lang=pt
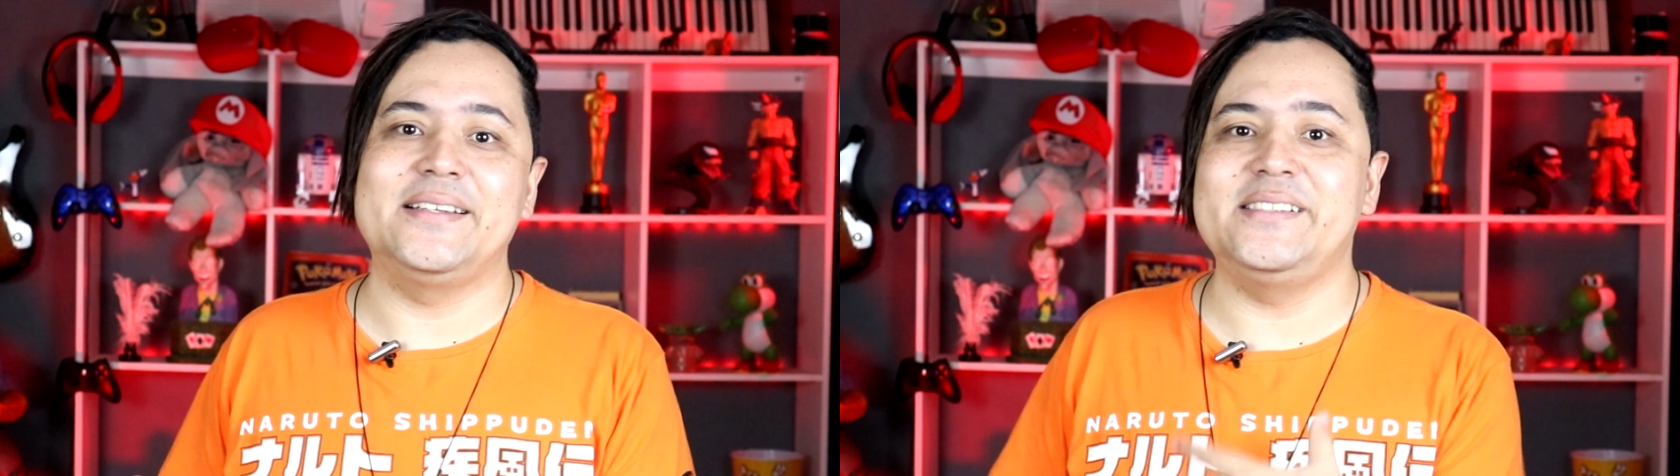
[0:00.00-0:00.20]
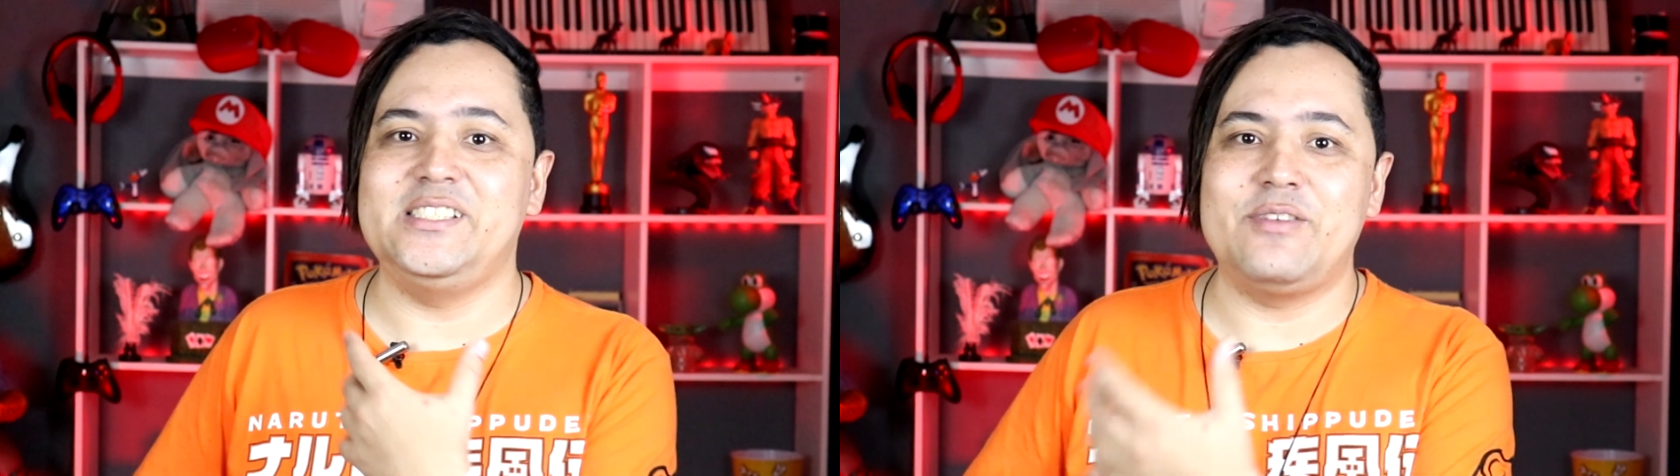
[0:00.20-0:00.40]
a
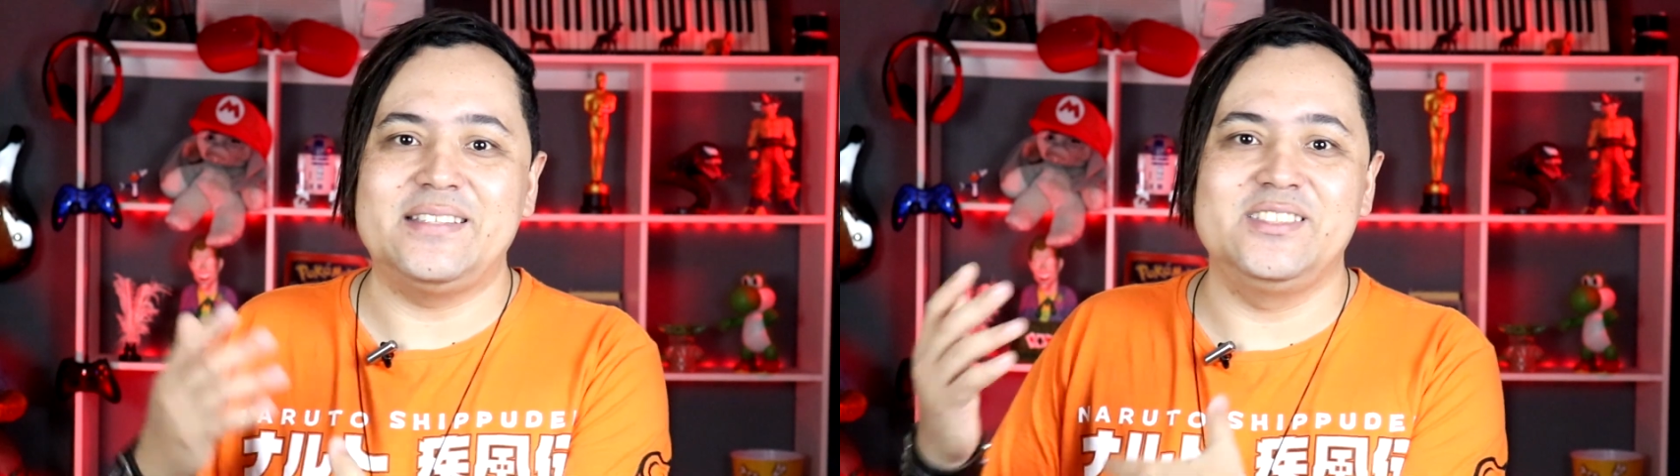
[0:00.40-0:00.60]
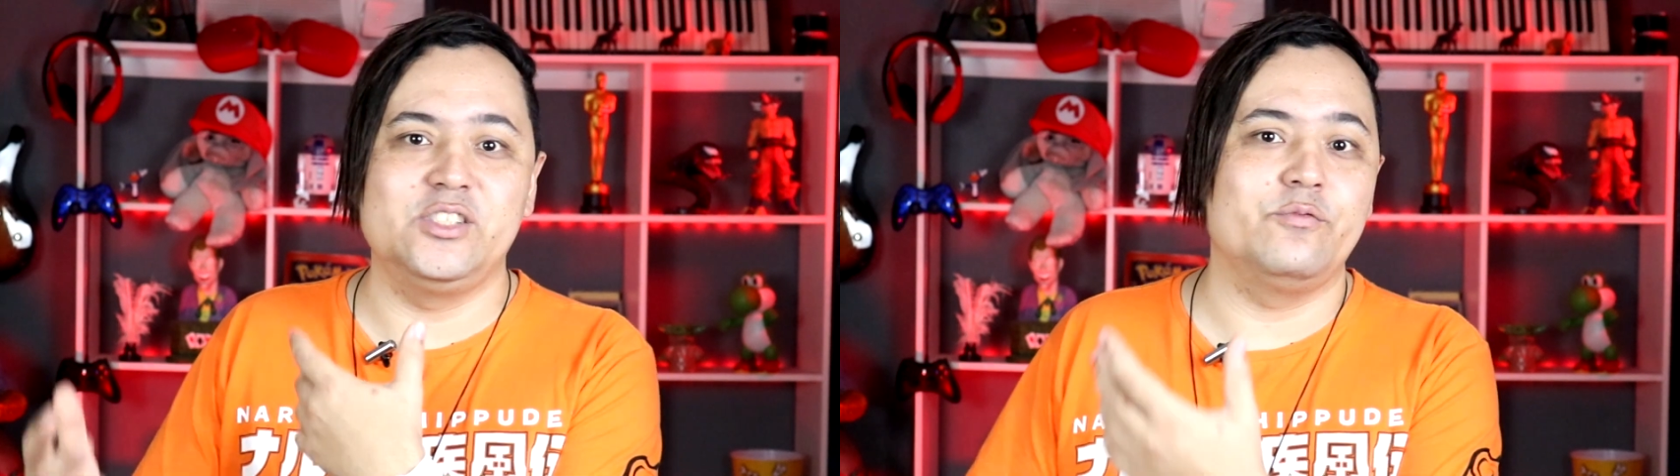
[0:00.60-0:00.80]
gente vai
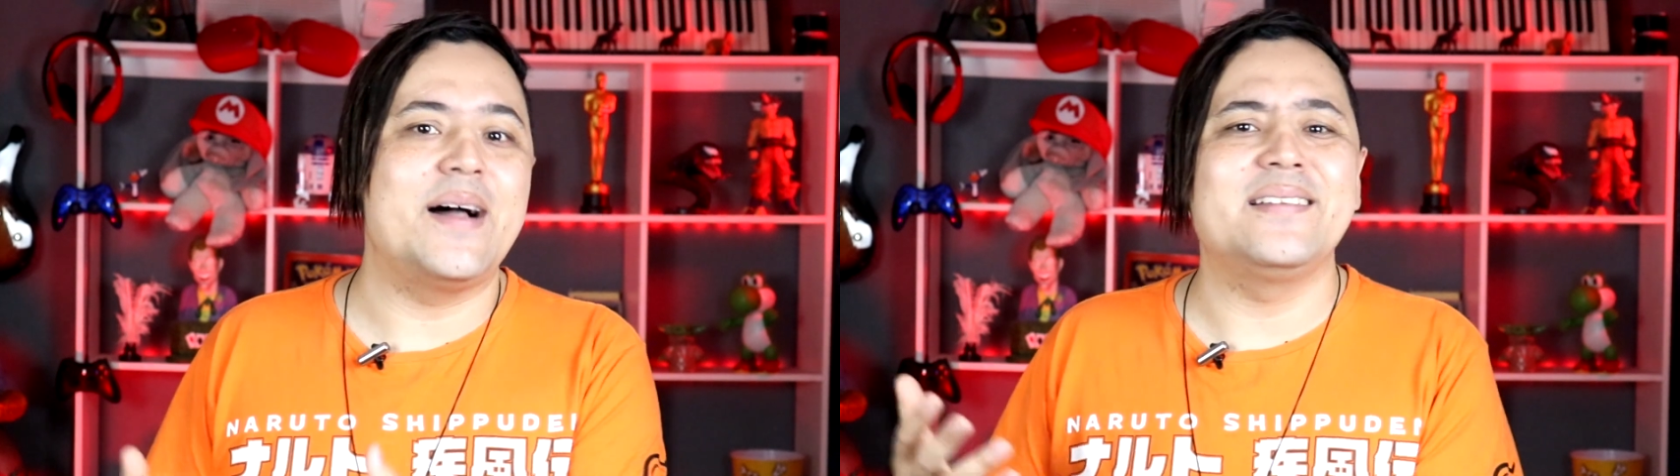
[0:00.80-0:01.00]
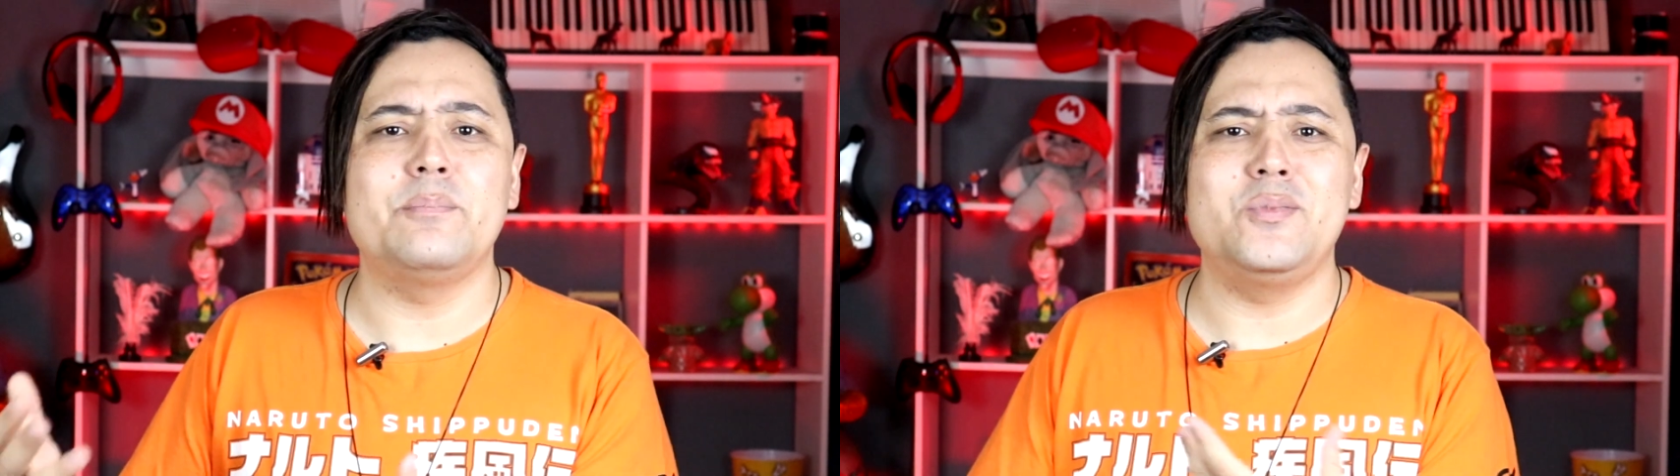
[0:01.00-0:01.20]
assistindo
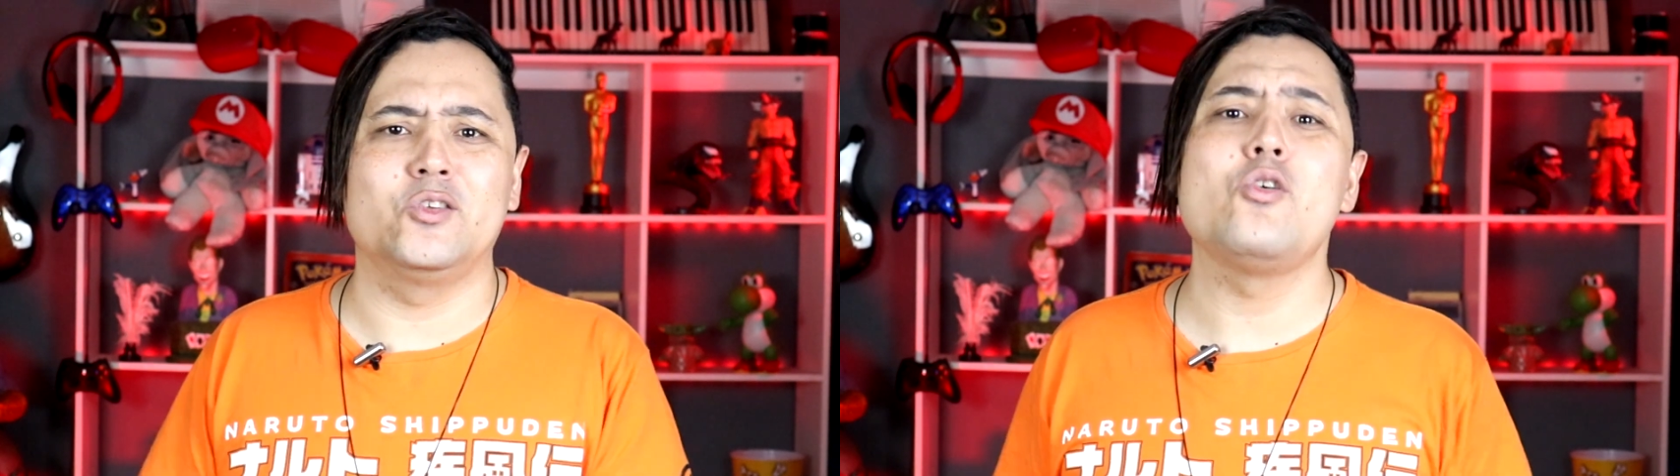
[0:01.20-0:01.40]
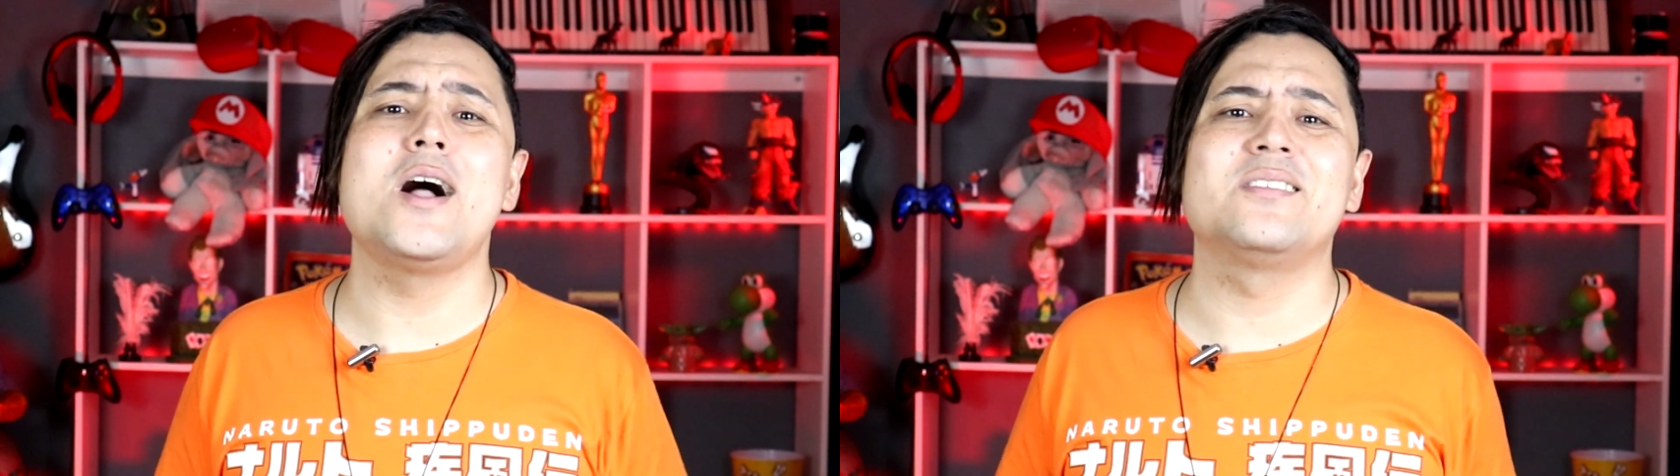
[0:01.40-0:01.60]
vários
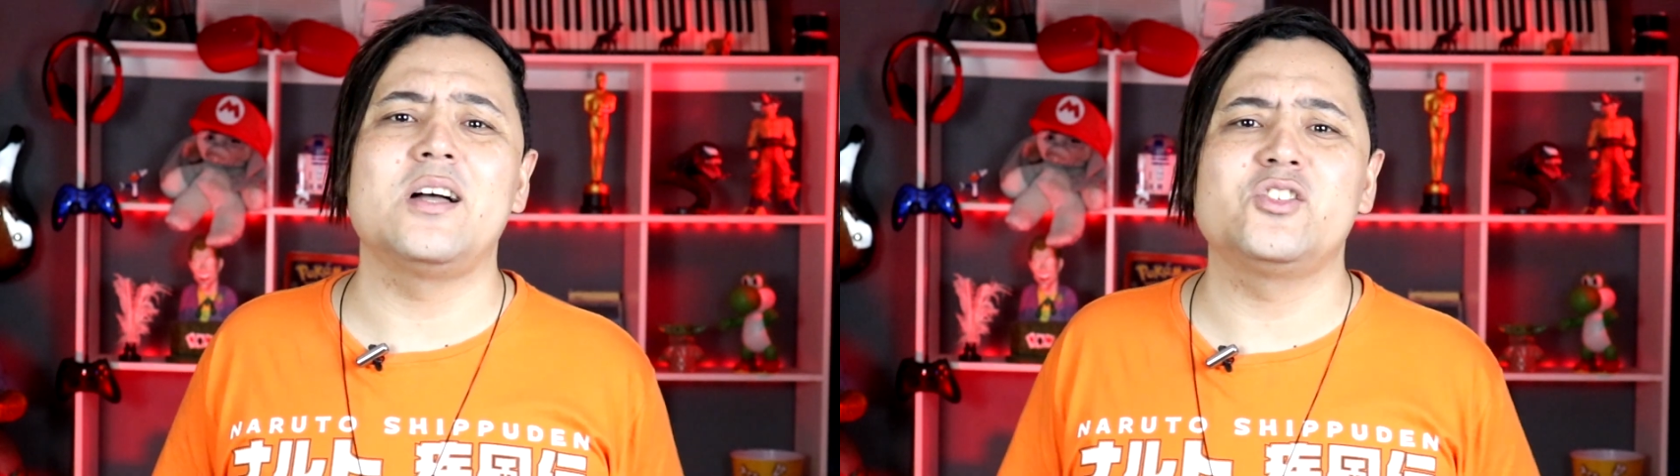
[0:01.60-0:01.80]
episódios,